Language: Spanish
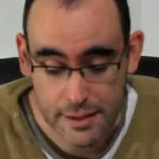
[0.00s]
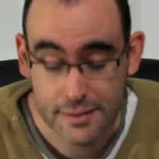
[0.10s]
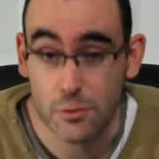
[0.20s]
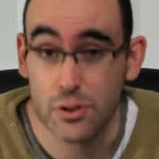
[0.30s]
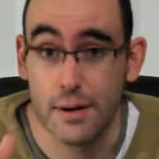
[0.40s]

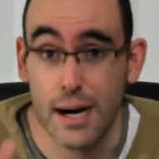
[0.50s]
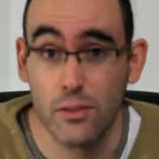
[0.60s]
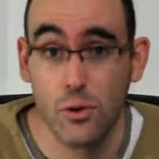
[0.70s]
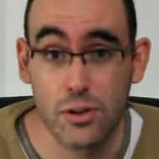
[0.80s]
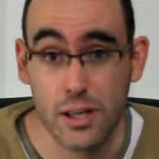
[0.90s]
Estamos
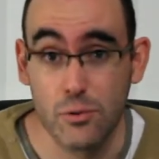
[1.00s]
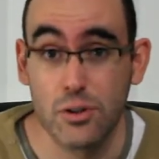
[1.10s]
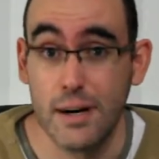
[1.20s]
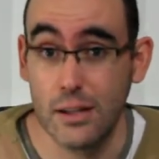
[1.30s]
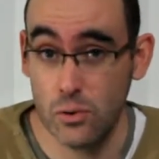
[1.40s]
trabajando, seguimos
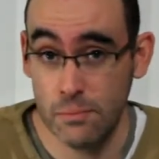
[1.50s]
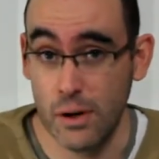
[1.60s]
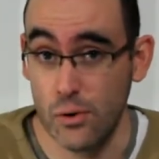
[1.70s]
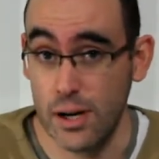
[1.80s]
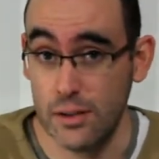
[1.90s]
trabajando en
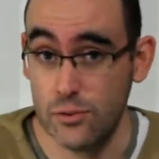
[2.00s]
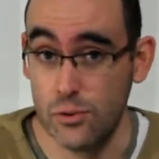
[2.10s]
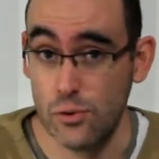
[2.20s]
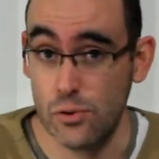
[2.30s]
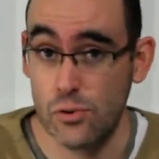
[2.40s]
mejorar
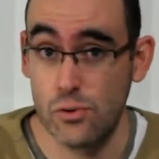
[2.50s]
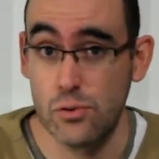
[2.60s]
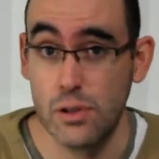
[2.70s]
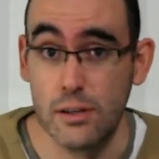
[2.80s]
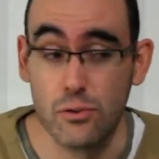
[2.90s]

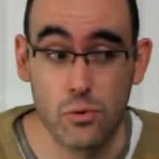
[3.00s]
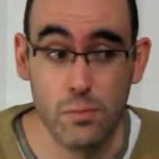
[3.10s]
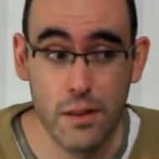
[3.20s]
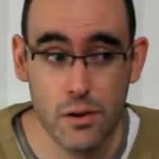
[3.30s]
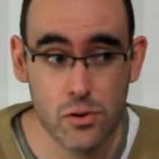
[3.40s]
estos, estos
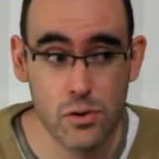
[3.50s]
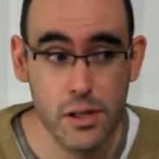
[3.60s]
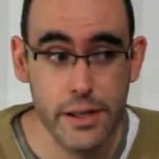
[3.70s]
vídeos,